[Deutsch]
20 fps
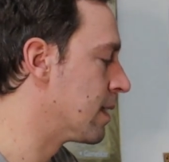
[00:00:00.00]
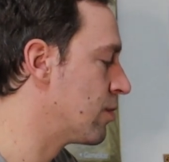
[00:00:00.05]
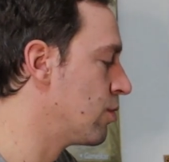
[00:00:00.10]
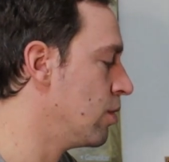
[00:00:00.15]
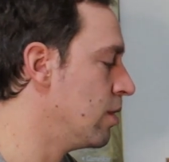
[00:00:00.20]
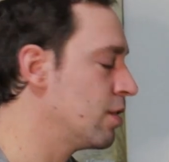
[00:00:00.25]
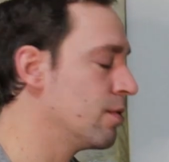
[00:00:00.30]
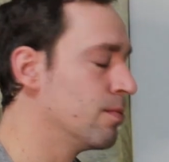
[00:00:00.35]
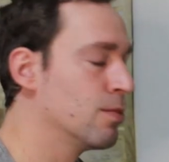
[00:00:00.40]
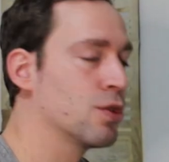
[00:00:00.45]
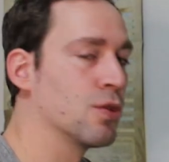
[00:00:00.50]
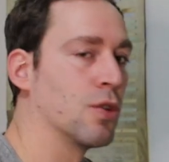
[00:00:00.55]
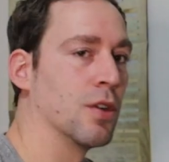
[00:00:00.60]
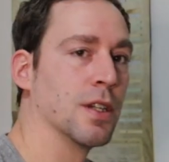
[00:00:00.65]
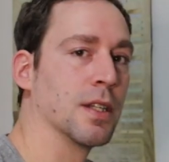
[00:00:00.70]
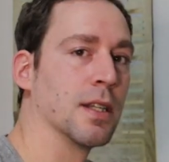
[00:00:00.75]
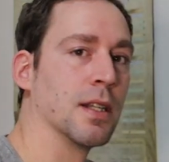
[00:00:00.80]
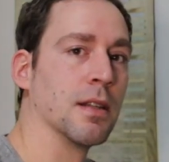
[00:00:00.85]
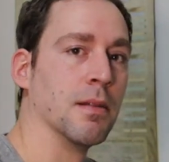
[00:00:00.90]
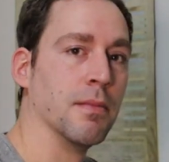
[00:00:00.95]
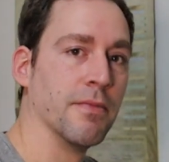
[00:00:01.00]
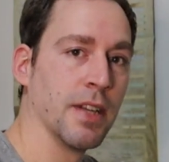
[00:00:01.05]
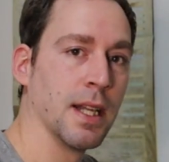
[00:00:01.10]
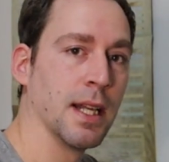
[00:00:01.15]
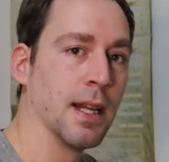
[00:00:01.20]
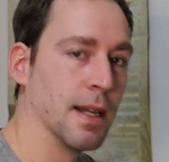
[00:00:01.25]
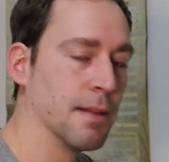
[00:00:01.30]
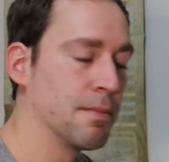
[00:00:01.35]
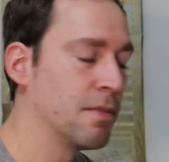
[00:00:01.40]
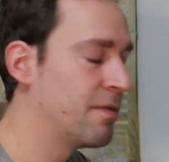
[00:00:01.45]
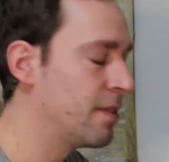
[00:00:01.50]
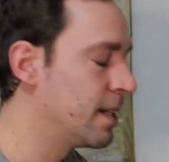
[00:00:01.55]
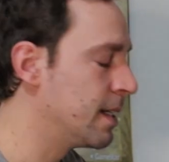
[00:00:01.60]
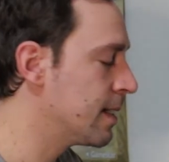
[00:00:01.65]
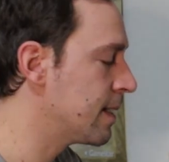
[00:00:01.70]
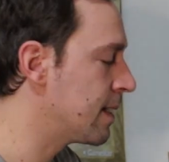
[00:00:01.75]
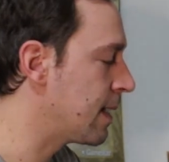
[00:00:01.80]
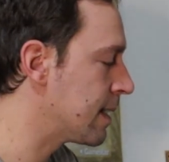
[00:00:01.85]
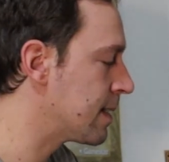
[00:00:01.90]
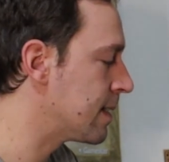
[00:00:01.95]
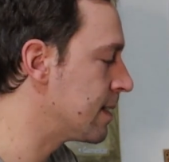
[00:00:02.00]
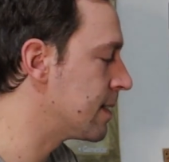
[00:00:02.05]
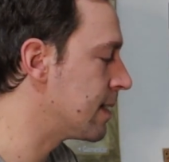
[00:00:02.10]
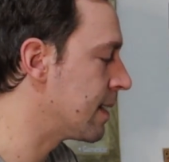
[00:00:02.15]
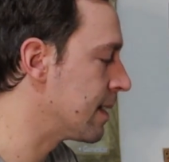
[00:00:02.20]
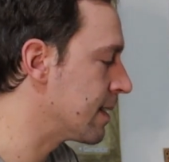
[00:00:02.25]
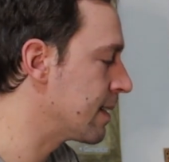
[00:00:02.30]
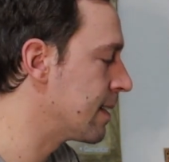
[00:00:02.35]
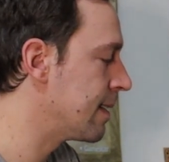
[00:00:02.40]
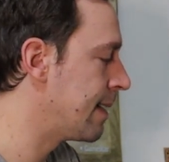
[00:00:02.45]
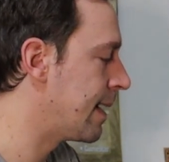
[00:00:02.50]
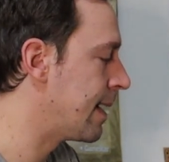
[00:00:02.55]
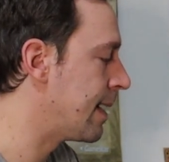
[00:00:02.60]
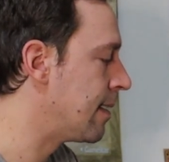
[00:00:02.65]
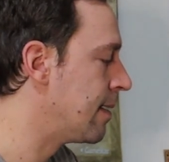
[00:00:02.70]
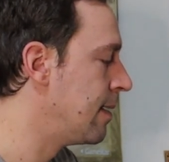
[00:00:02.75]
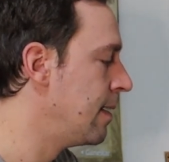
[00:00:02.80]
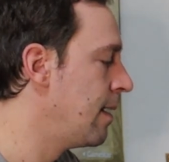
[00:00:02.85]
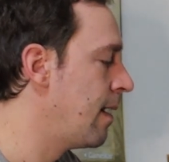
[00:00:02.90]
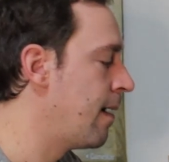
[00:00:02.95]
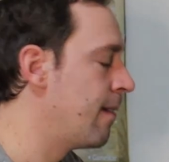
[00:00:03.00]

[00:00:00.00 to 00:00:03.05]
Natürlich müsst ihr euch an dem WLAN befinden, das ist dann klar.